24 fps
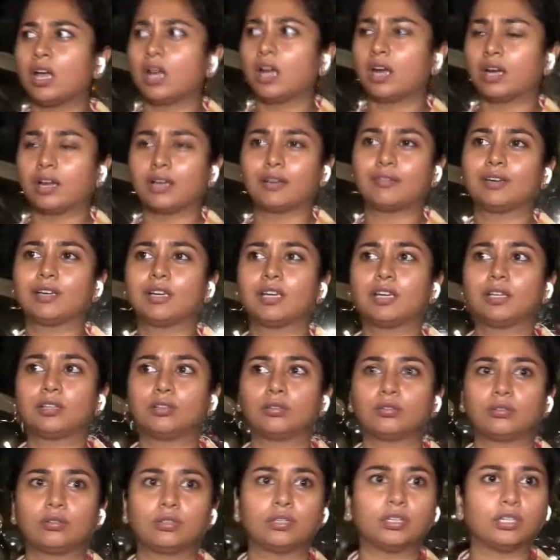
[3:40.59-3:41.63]
హడావిడి
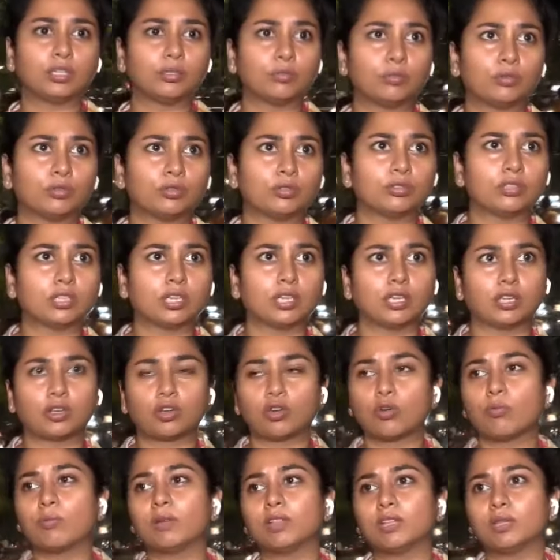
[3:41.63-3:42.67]
లేదు ఇంటి ముందు
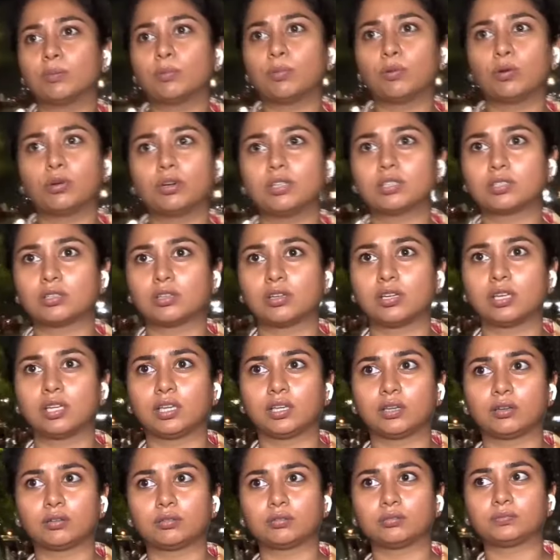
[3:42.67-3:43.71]
ఎక్కువ మంది పోలీసులు
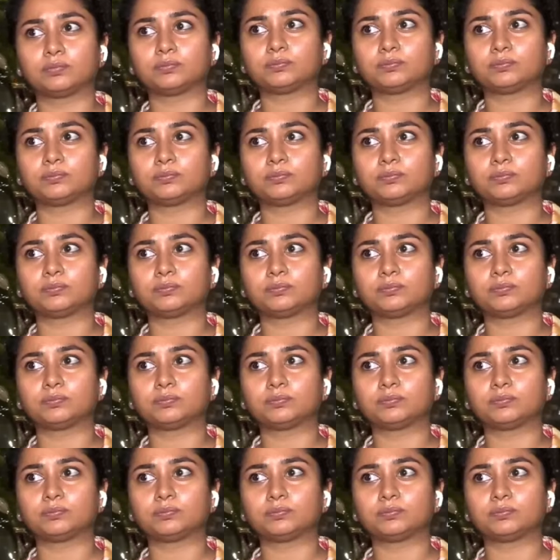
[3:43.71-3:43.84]
లేరు